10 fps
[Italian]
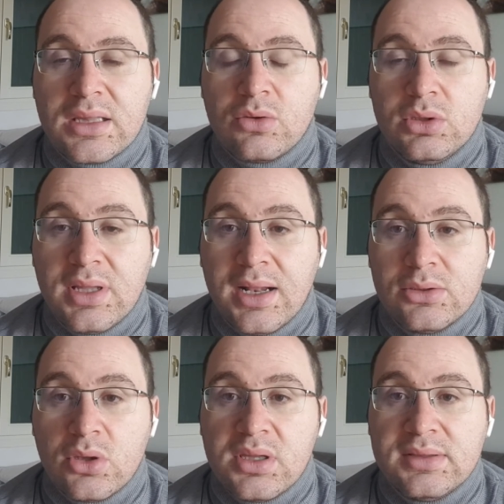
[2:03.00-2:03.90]

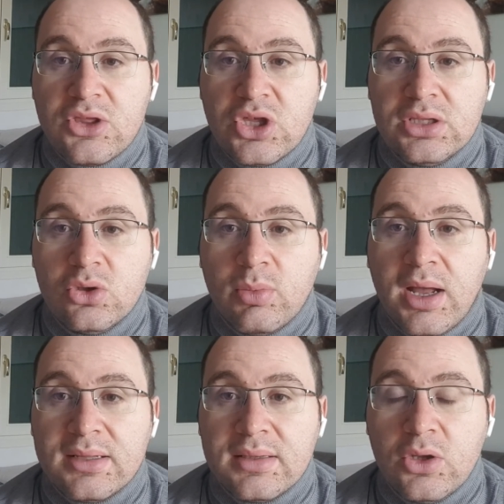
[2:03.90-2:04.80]
soltanto 700
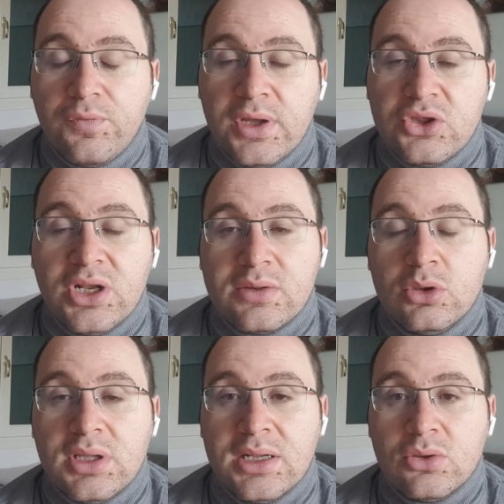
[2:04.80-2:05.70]
baht. Io feci
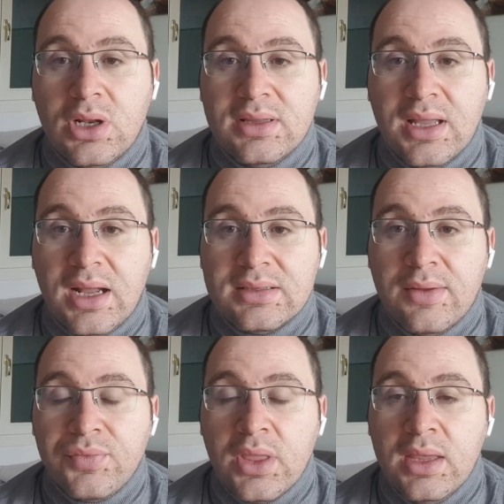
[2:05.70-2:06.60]
soltanto
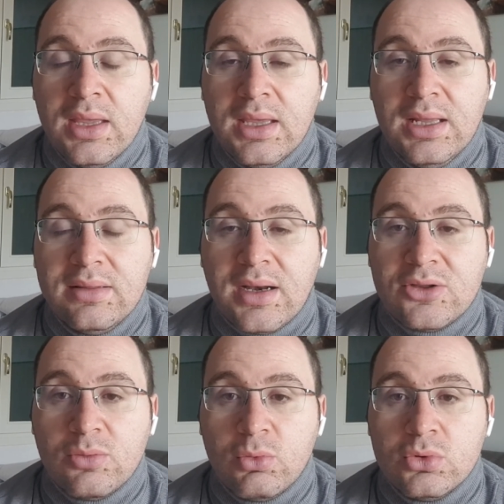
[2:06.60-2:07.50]
l'andata, il
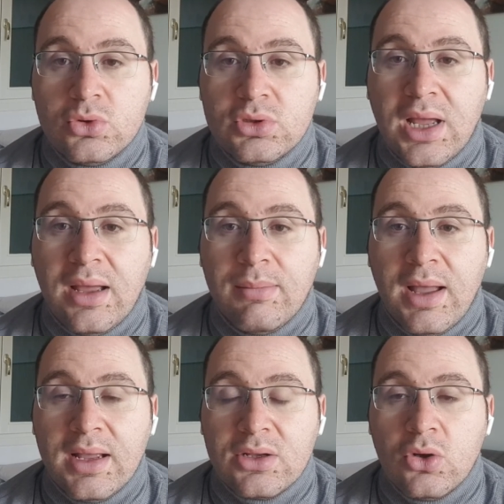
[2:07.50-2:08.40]
tratto appunto da
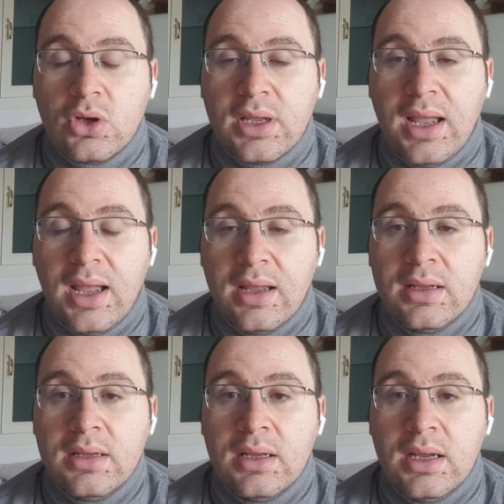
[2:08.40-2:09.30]
Bangkok
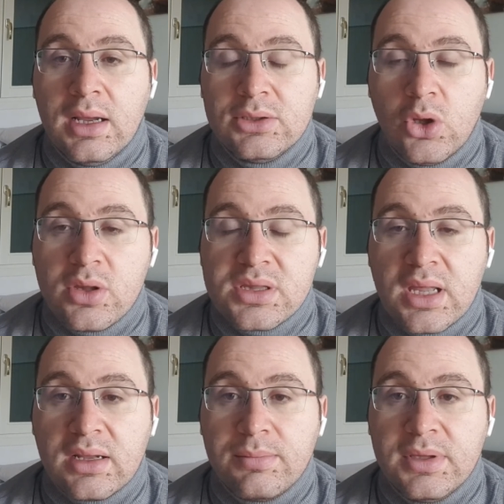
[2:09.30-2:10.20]
a, a Don
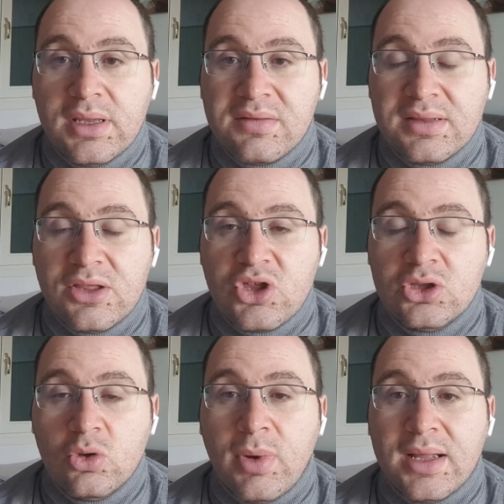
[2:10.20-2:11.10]
Sak Pira.
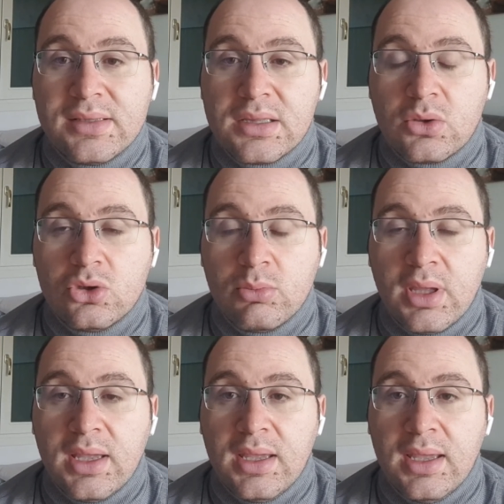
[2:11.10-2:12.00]
700 baht secondo
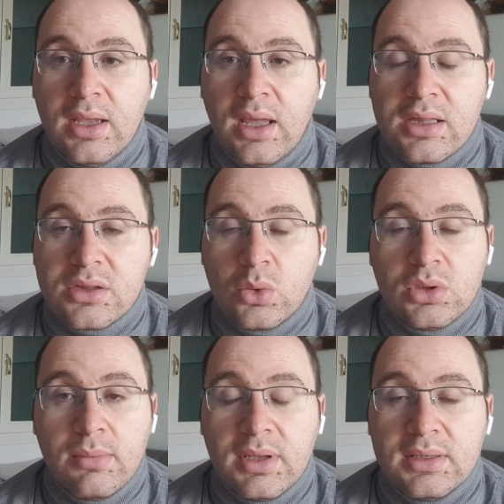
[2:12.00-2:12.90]
me è
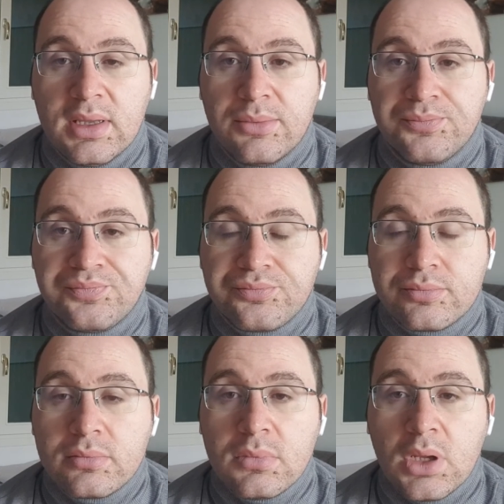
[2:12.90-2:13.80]
assolutamente
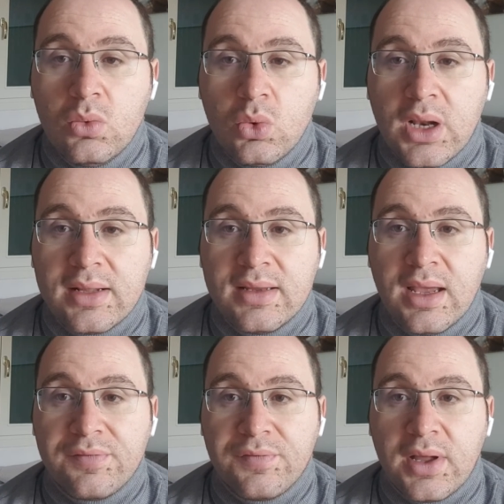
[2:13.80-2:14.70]
un grande
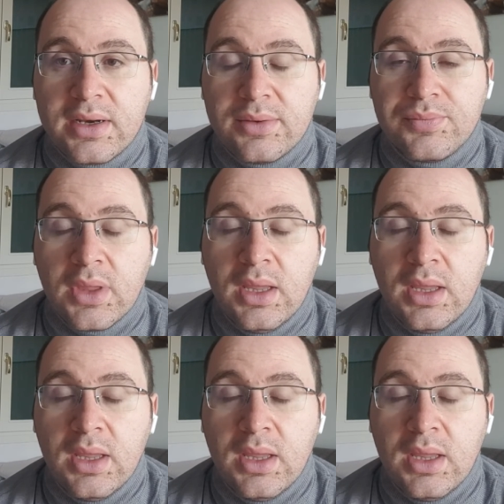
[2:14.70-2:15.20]
affare.